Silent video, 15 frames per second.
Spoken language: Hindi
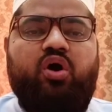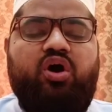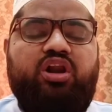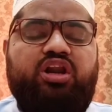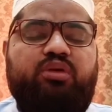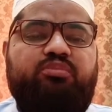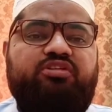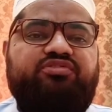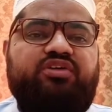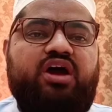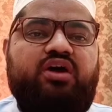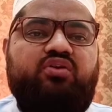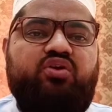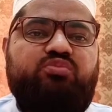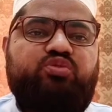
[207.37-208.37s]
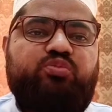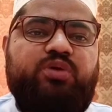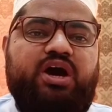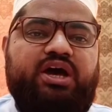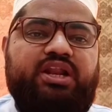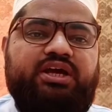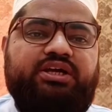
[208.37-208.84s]
और
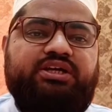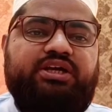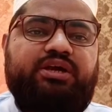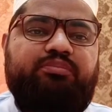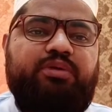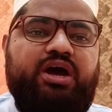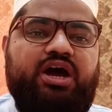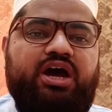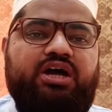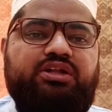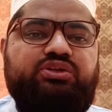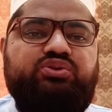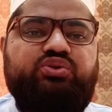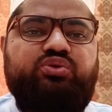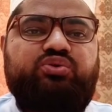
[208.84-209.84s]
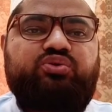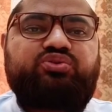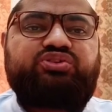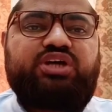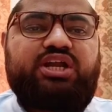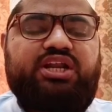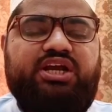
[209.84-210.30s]
रमज़ानमबारक के बाद जो
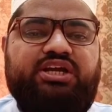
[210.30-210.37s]
रोज़ा